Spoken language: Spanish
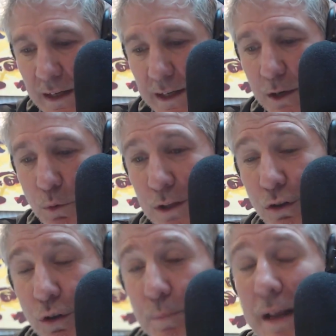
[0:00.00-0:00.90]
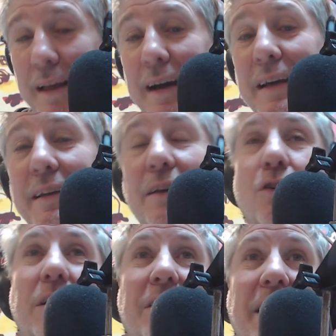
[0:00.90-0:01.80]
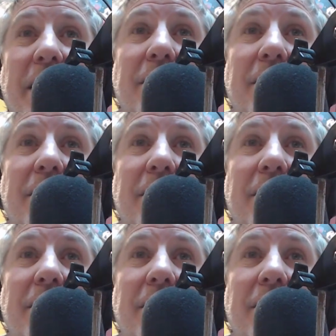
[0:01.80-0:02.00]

Eh, cuando Pradgay dijo que salía del